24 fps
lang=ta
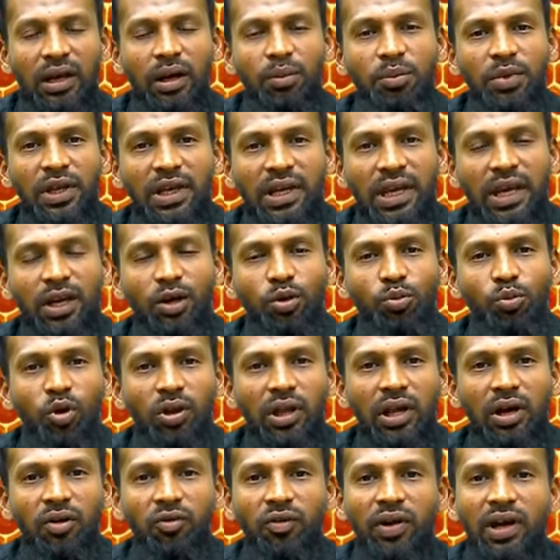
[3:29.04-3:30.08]
அப்படி
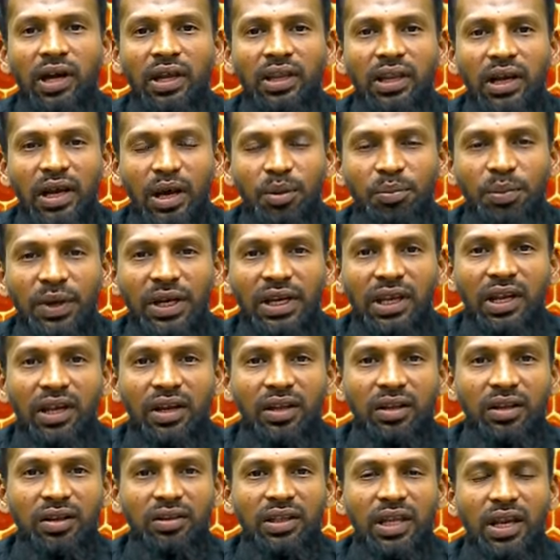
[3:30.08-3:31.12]
கேட்கும்பொழுது அவங்க அந்த
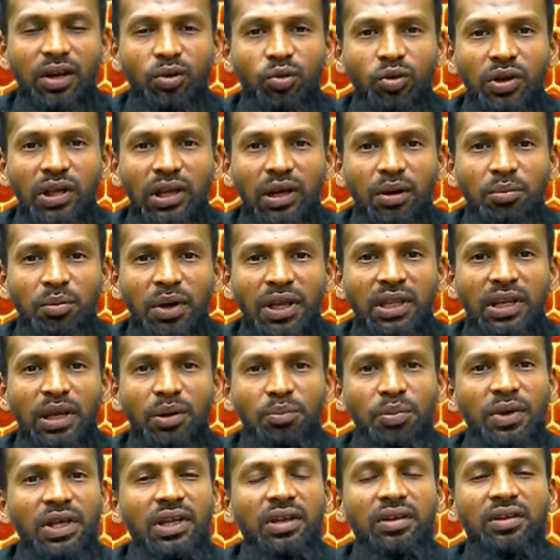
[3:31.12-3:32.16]
கம்பெனியிலேருந்து தரக்கூடிய பதில்
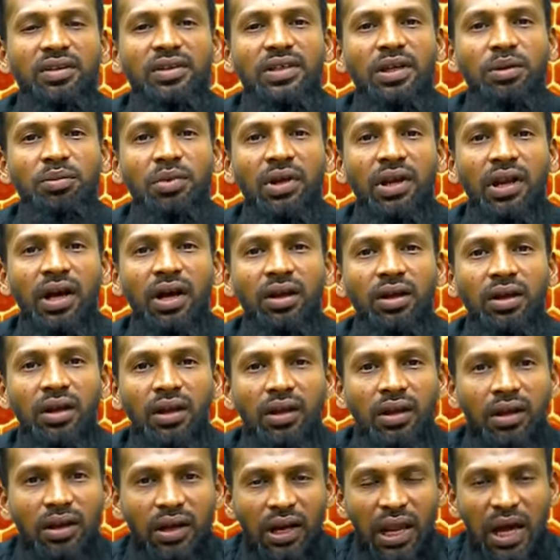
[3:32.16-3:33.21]
எப்படி இருந்துச்சு அப்படின்னா
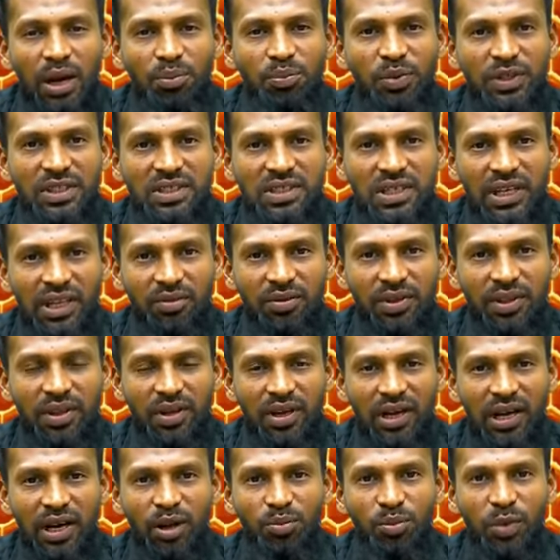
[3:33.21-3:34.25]
நாற்பது
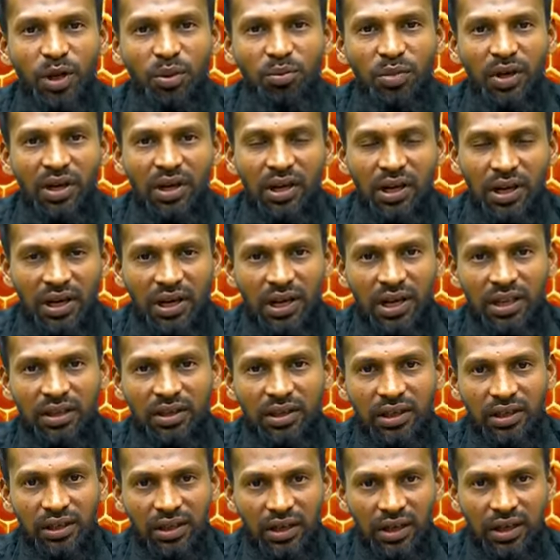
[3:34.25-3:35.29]
சதவீதம் கலப்படம் பண்ணுறாக்கா
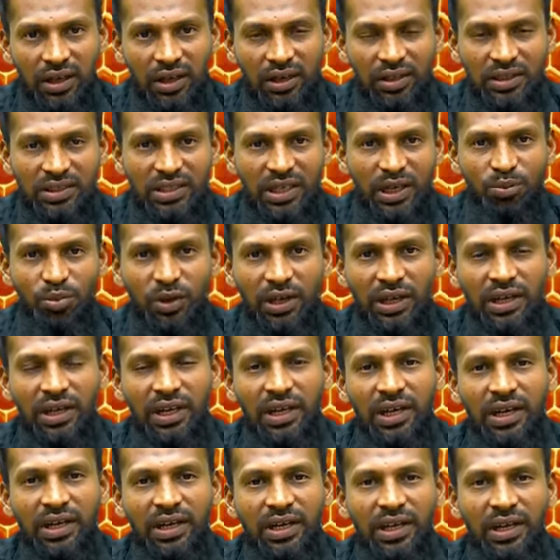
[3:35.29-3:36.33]
அதுக்கு இந்த அந்த சிறப்புக்கு
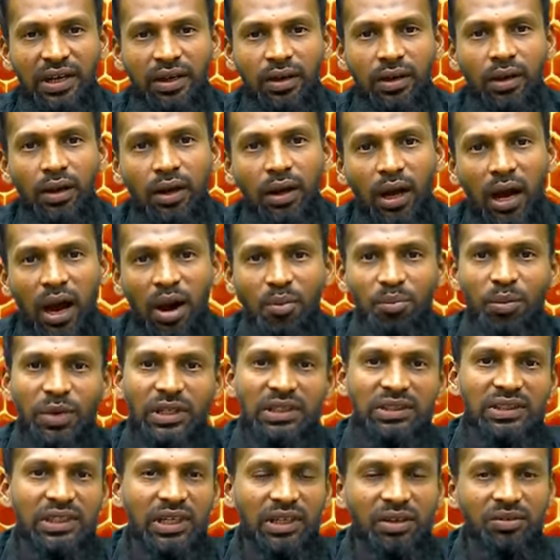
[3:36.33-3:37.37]
இன்ன ரேட்டு
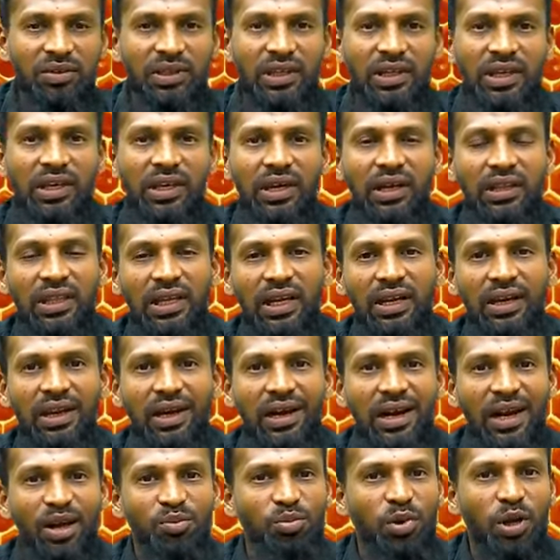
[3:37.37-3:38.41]
ஐம்பது சதவீதம் நீங்கள்
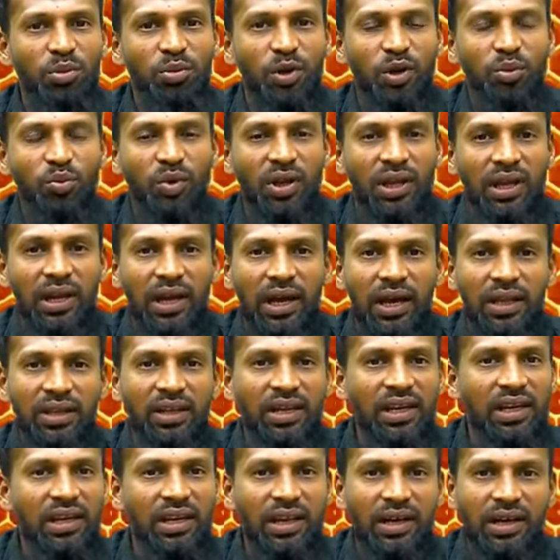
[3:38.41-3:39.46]
தேனில் கலப்படம் பண்ண போகிறீங்களா
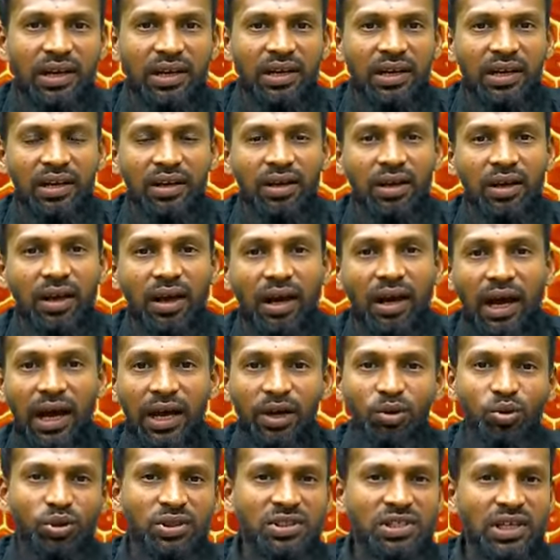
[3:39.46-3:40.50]
அதுக்கு இன்ன ரேட்டு
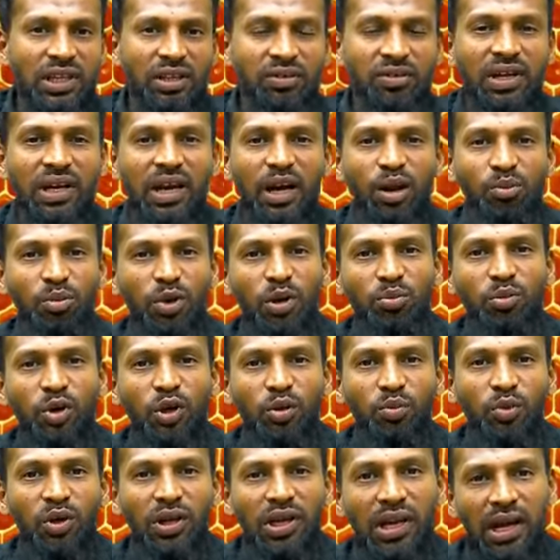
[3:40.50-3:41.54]
அறுபது சதவீதம் கலப்படம்
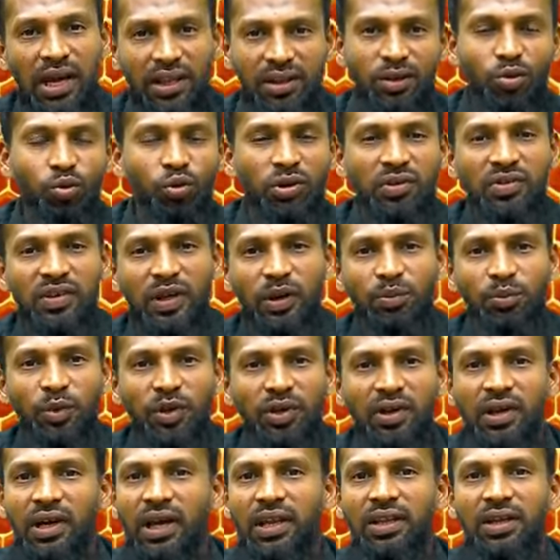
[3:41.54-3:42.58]
பண்ண போகிறீங்கன்னா அதுக்கு ஒரு சிறப்பு
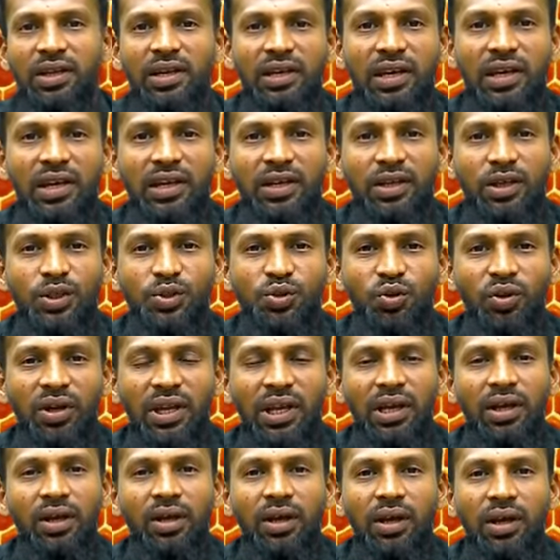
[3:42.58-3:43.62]
இருக்குது அதுக்கு இன்ன ரேட்டுன்னு
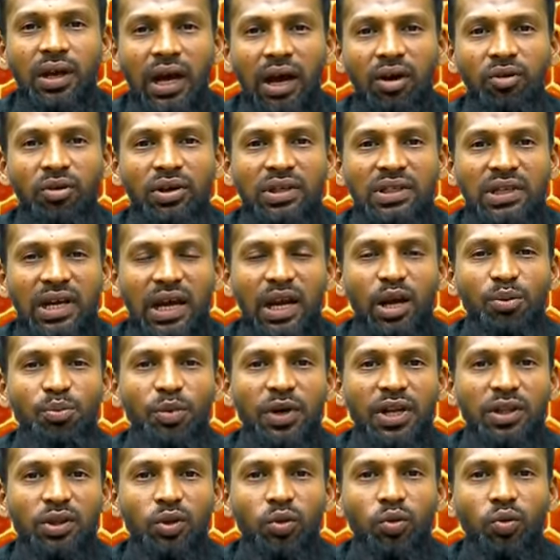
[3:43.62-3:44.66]
சொல்லி அவங்க
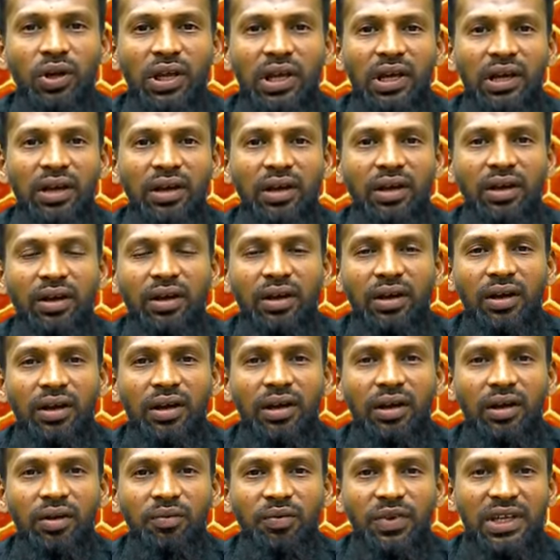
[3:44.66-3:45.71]
கலப்படத்திற்குரிய
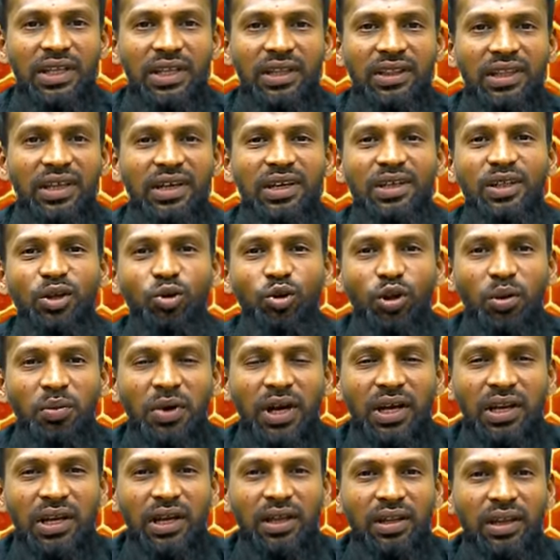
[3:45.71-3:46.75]
விகிதத்துக்கு தகுந்த
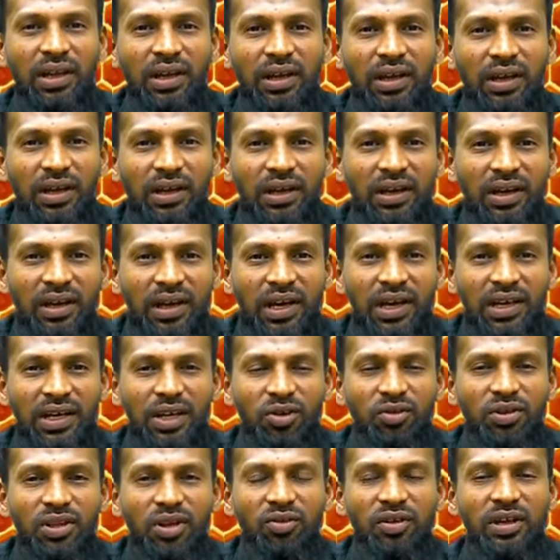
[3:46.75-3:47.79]
மாதிரி அந்த
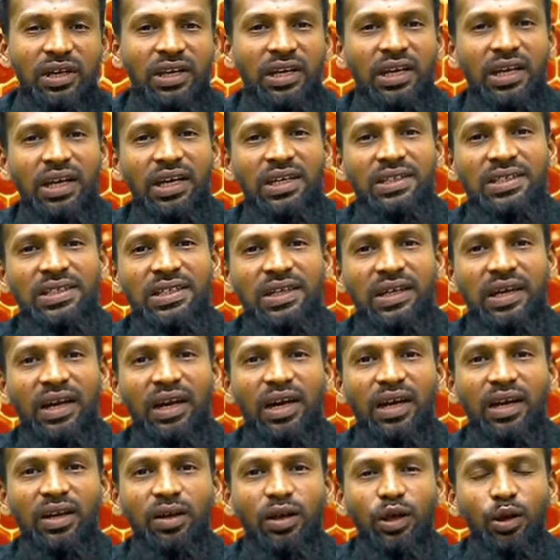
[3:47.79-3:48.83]
ரேட்டை வந்து அவங்க
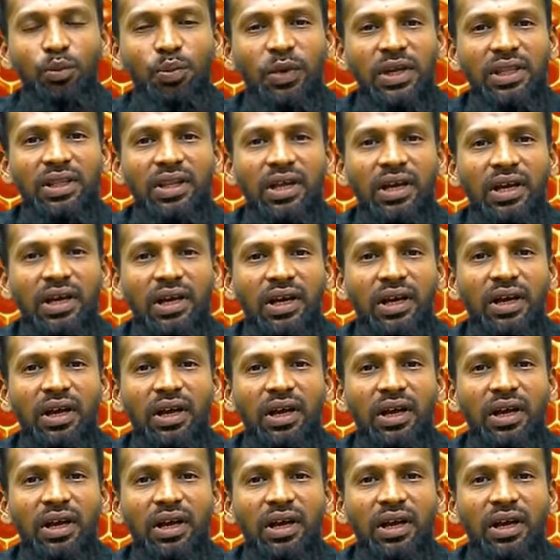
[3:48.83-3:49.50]
நிர்ணயிச்சிருக்கிறாங்க இப்போ இந்த